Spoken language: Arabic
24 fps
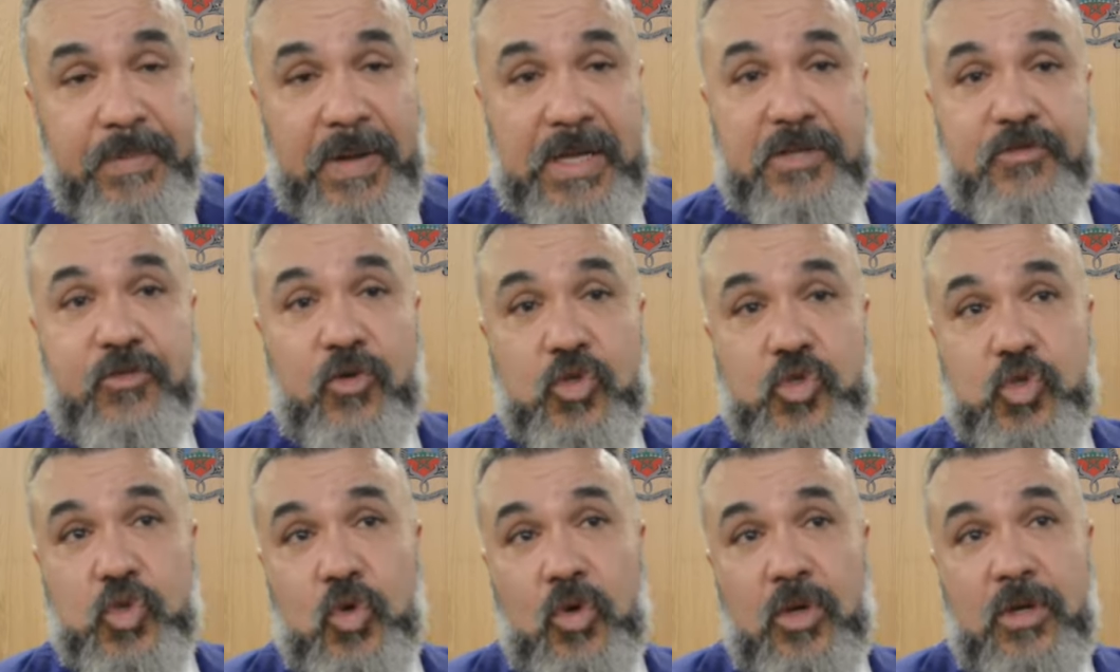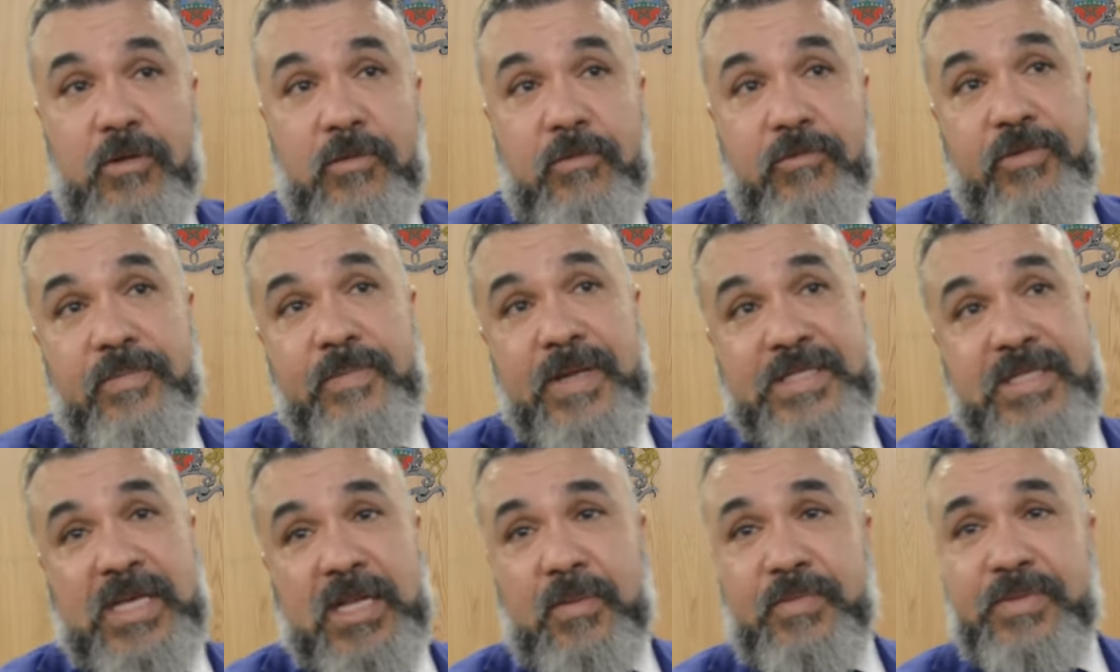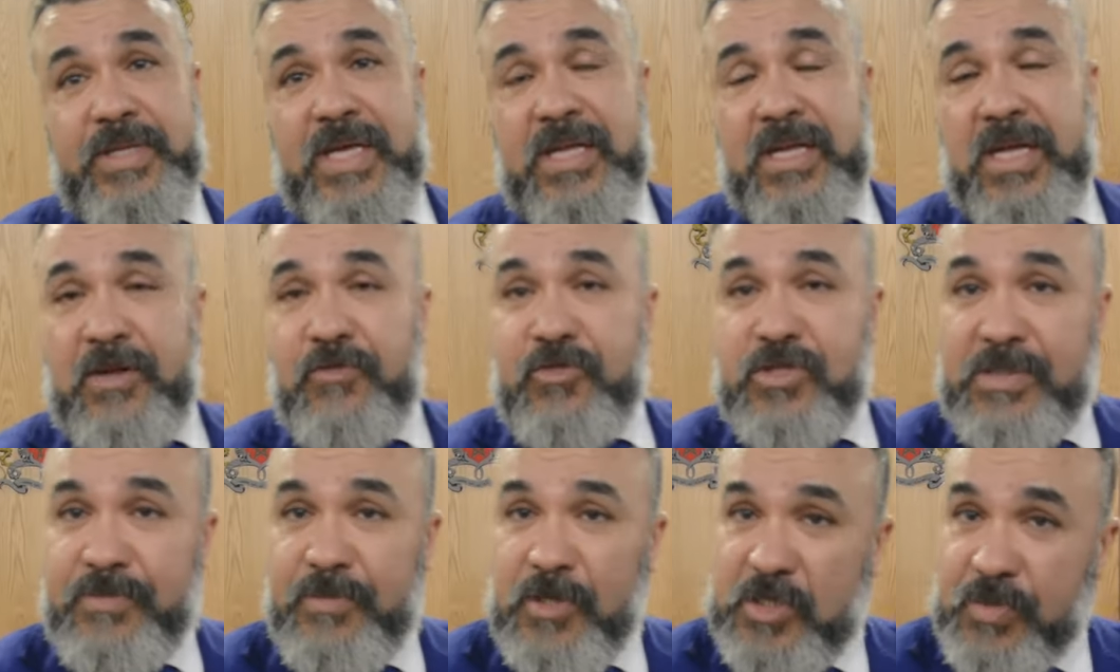بعض الفصول فيما يتعلق بظاهرة
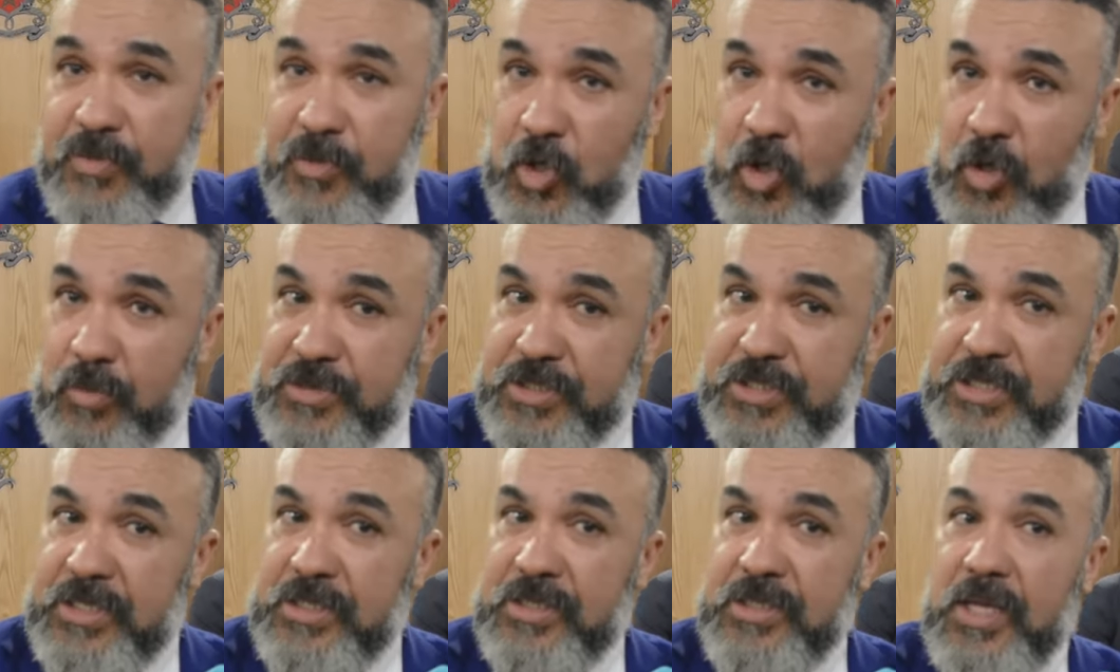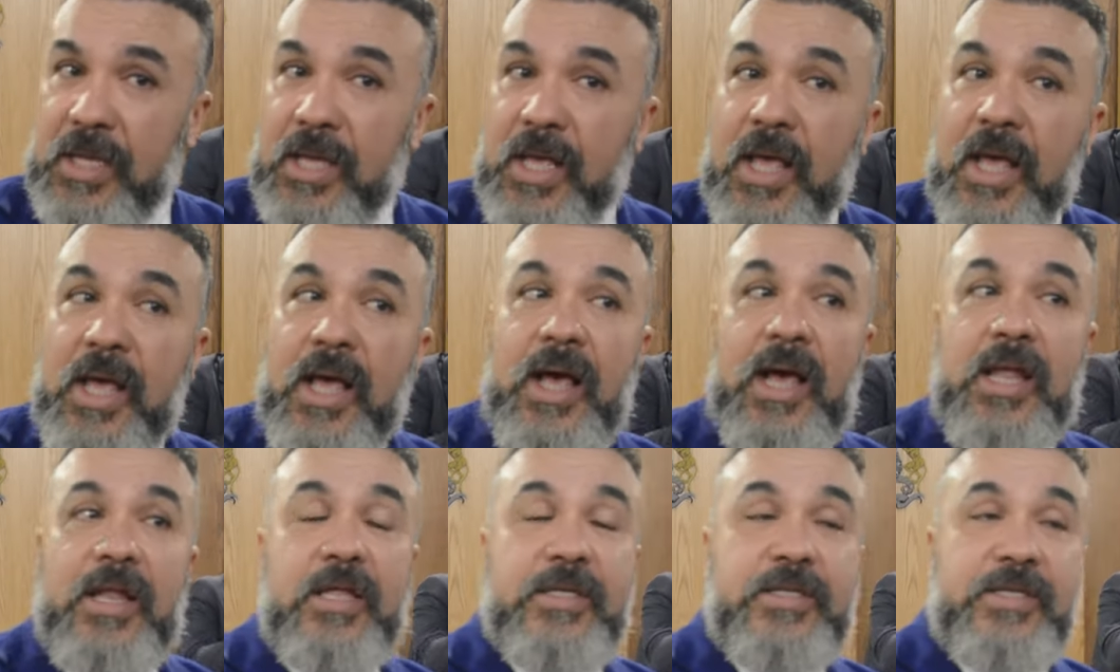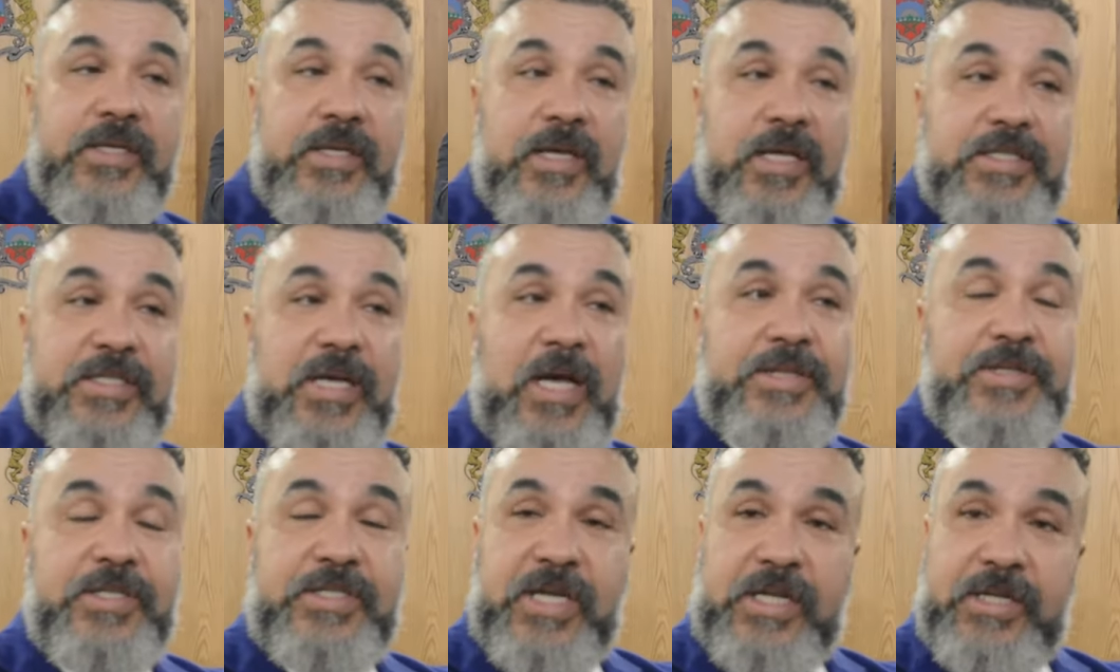1958 الذي
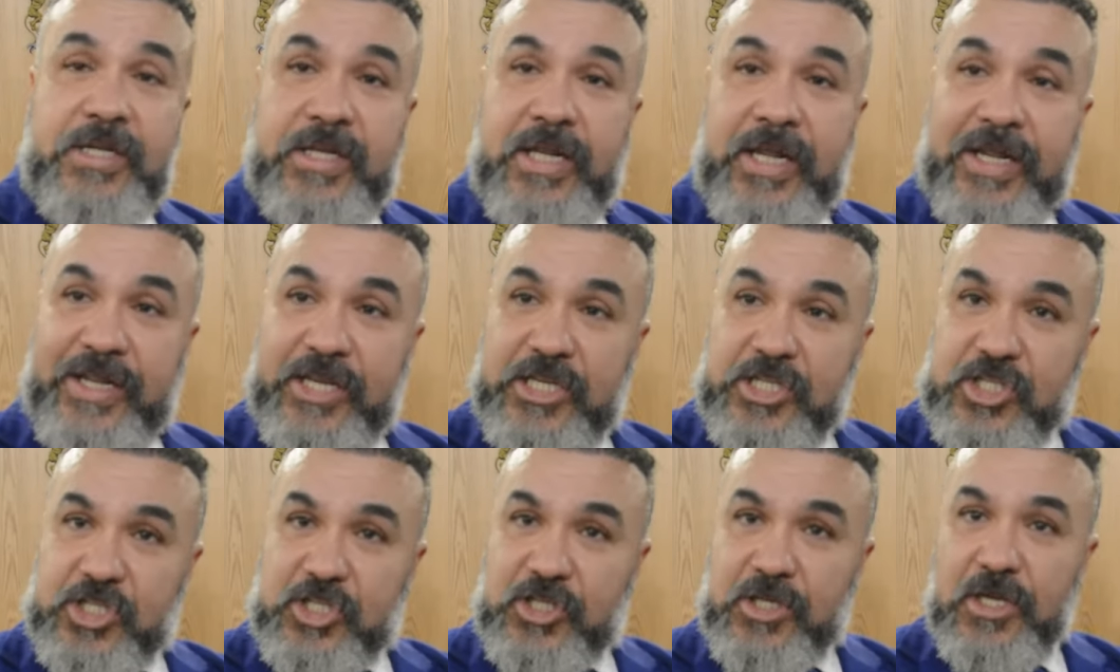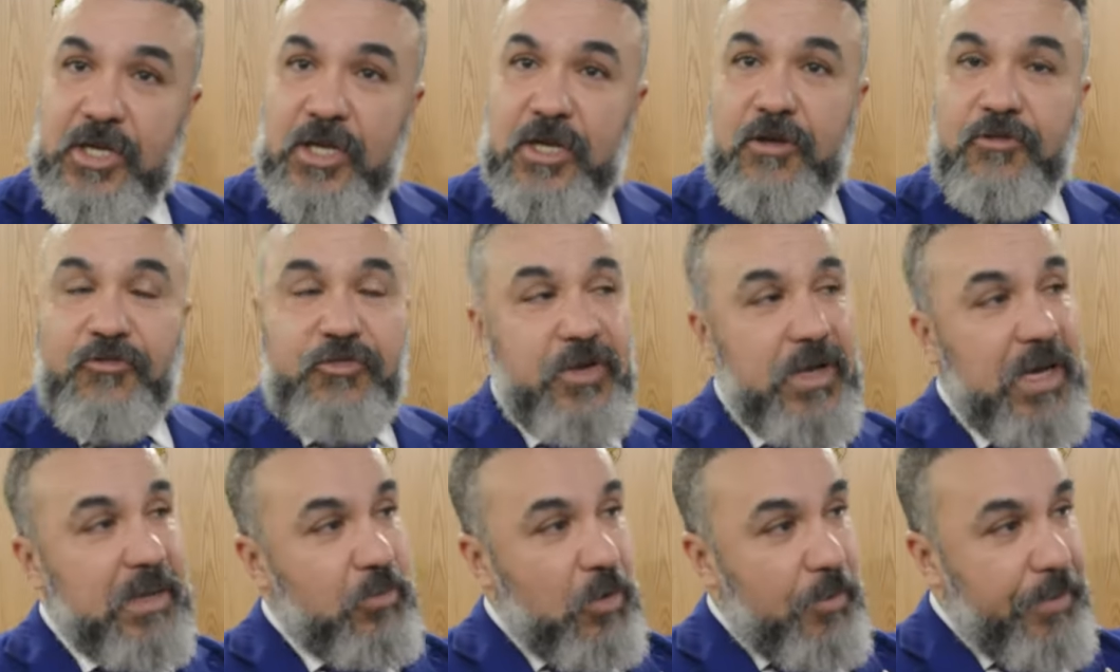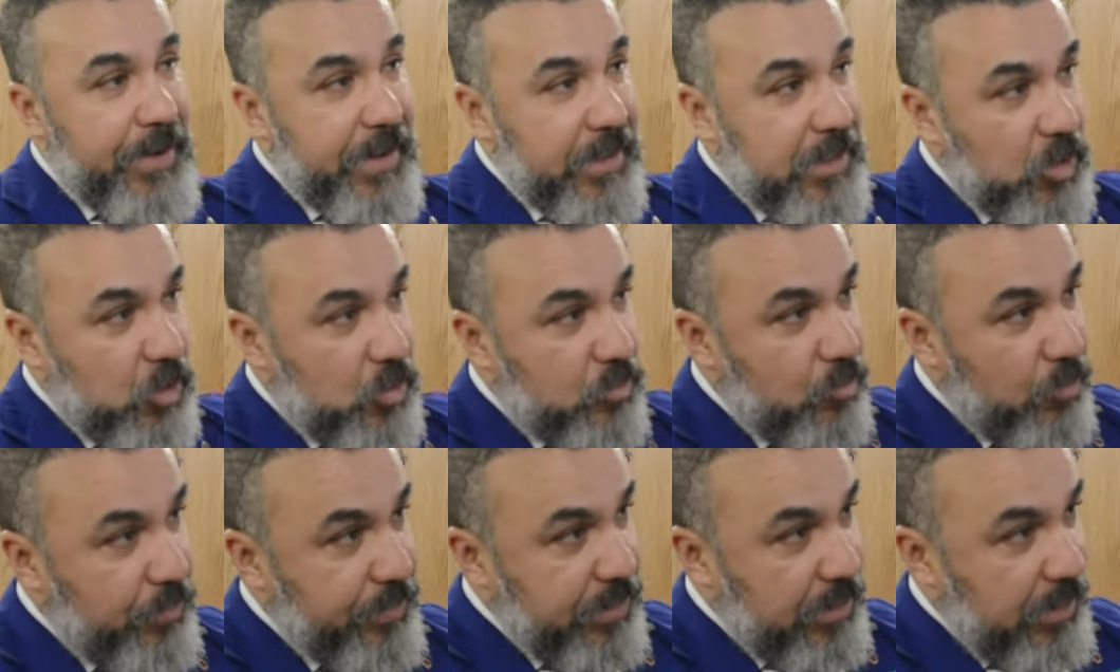يتحدث عن الغش في المباريات
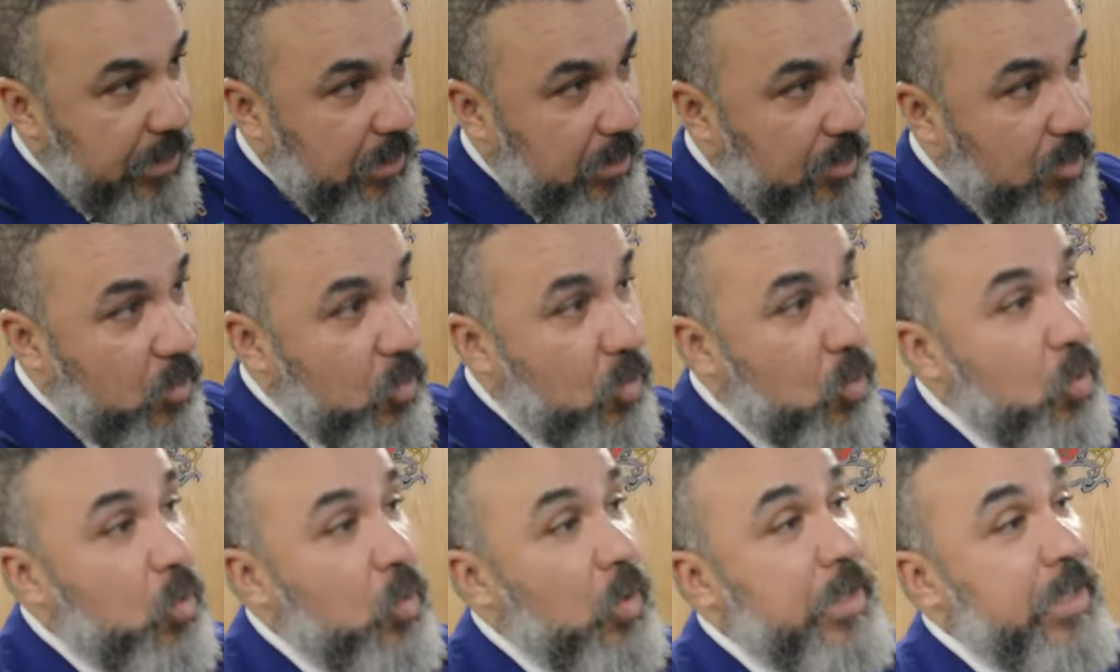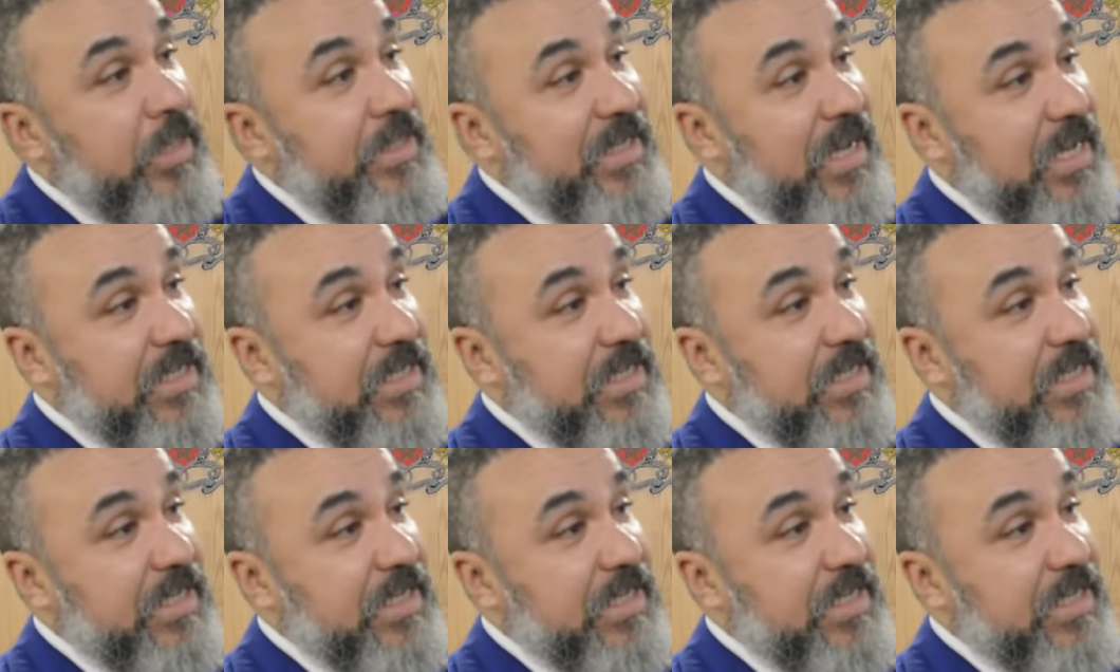العمومية والذي